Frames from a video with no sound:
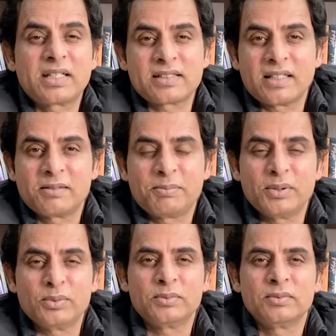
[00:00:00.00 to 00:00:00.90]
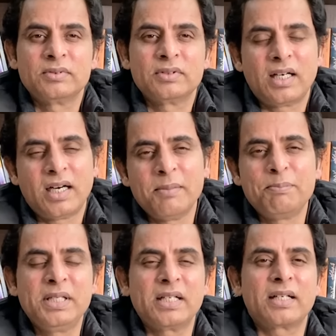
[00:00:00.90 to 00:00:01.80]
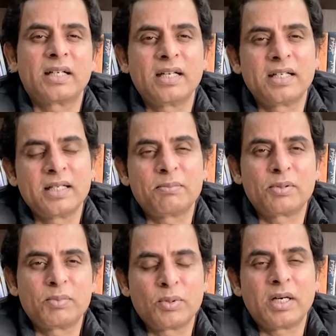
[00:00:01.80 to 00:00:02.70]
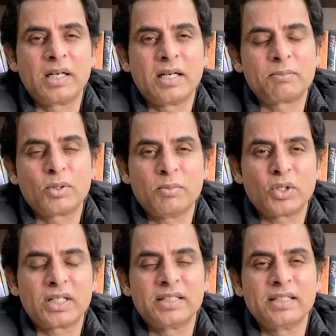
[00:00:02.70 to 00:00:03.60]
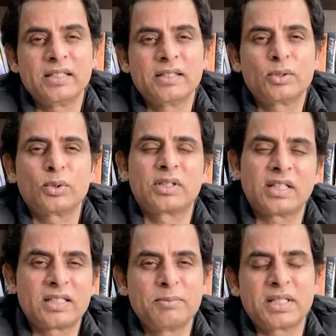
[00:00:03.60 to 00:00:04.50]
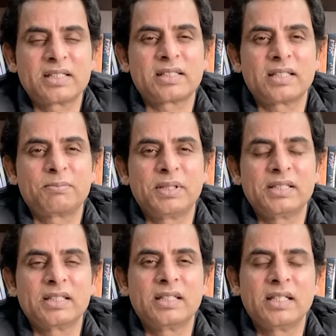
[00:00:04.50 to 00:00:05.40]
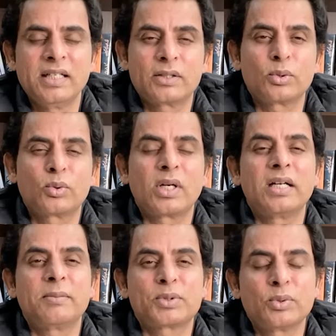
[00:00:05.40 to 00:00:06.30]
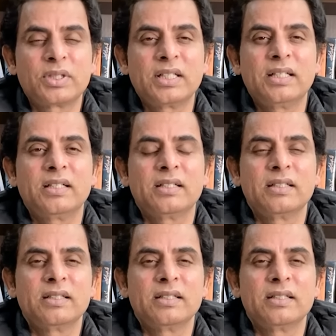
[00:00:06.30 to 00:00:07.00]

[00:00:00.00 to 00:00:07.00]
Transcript: के साथ पढ़ूँ आप भी अगर अल्लाह ने आपको अल्लाह आपको मौका दे तो तर्जमे के साथ पढ़िएगा एक तो कुरान हम सुनते हैं